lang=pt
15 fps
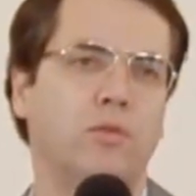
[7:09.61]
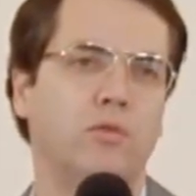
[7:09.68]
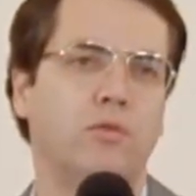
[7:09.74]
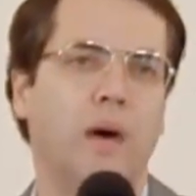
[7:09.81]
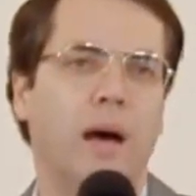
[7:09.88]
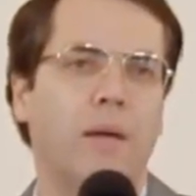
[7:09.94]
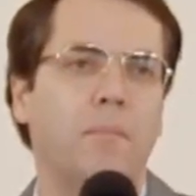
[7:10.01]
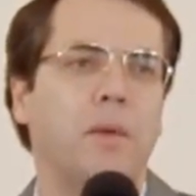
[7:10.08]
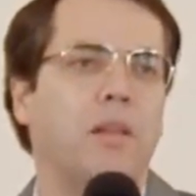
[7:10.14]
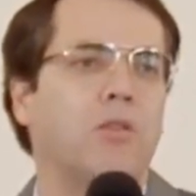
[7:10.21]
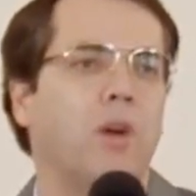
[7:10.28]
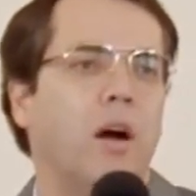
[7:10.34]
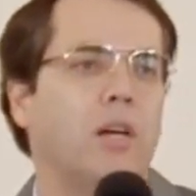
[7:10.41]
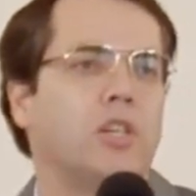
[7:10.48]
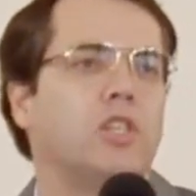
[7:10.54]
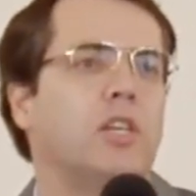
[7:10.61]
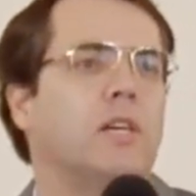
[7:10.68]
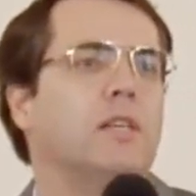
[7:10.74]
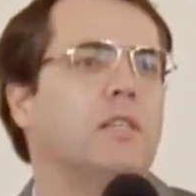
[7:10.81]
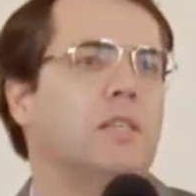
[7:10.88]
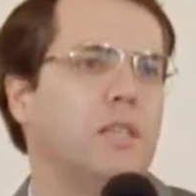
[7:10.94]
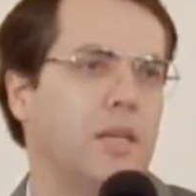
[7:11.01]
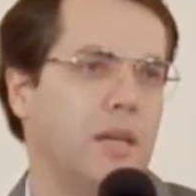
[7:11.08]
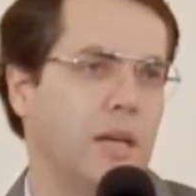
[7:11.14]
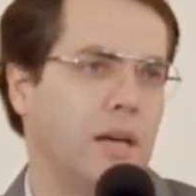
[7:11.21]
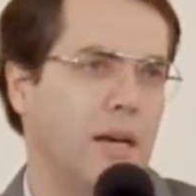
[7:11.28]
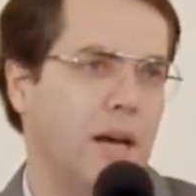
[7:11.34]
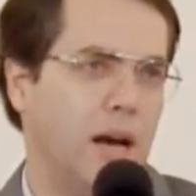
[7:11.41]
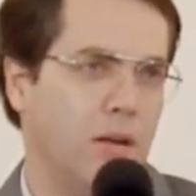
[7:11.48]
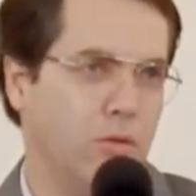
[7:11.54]
não há a menor chance
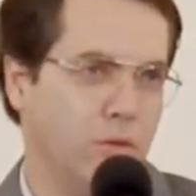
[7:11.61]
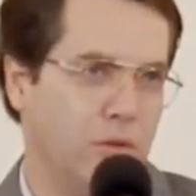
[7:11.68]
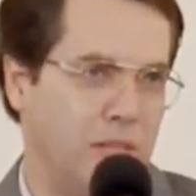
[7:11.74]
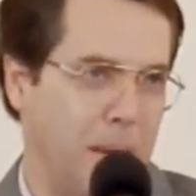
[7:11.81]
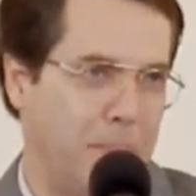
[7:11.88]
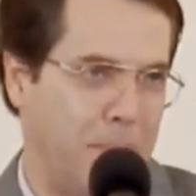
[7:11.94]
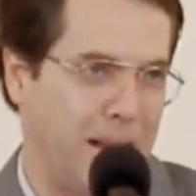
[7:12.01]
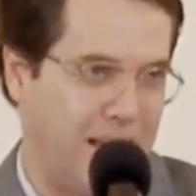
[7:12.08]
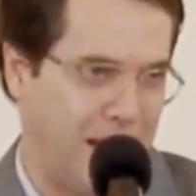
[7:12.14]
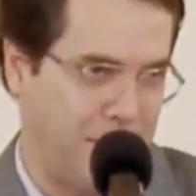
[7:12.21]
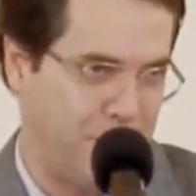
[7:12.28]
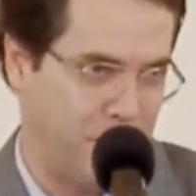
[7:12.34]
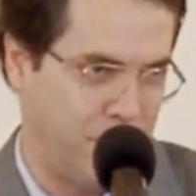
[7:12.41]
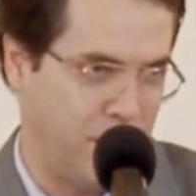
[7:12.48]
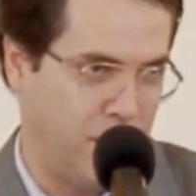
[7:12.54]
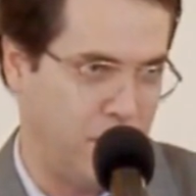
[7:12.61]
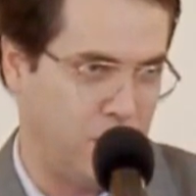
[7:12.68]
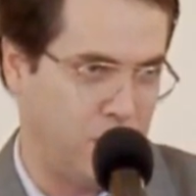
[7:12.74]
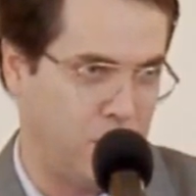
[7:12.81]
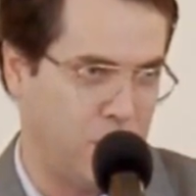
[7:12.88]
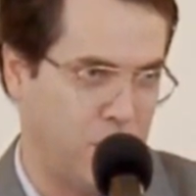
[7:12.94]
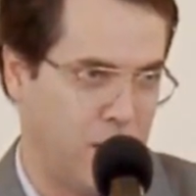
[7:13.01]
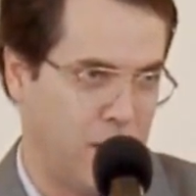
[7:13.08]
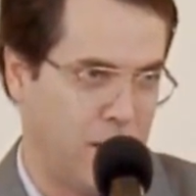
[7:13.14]
à luz da palavra de Deus.